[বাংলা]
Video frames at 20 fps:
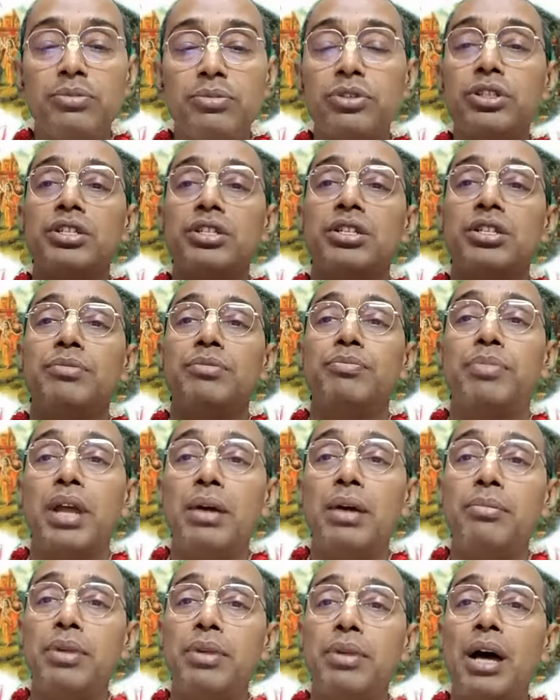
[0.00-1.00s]
তো বুঝিয়েছেন
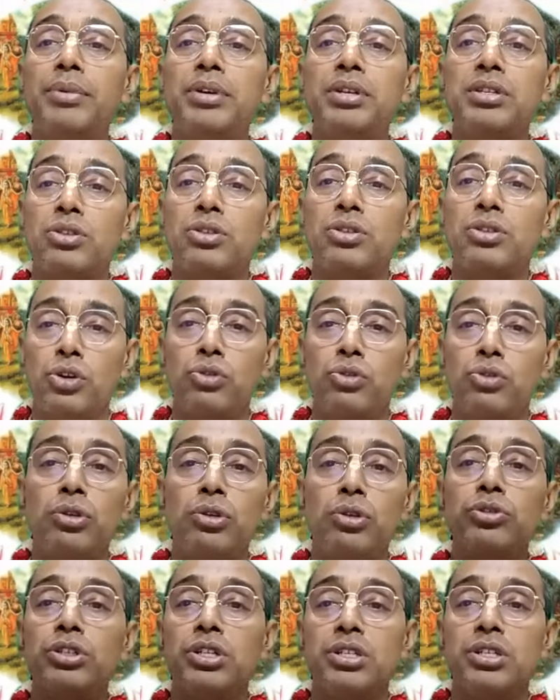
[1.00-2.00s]
প্রেম লাভের স্তরগুলো
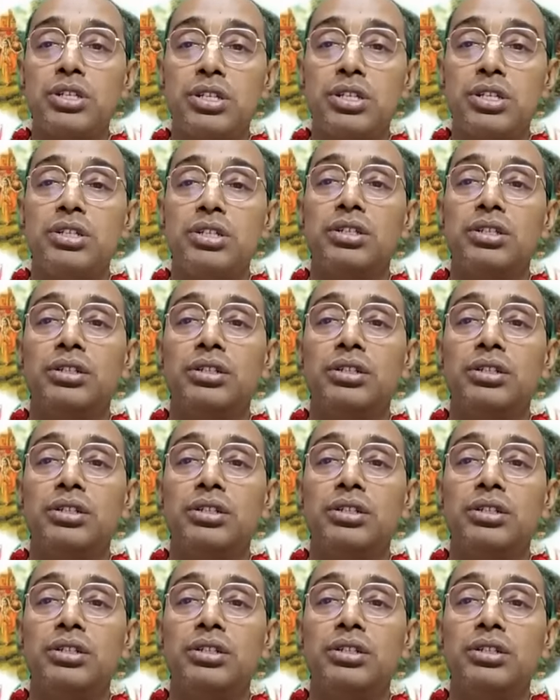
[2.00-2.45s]
বুঝিয়েছেন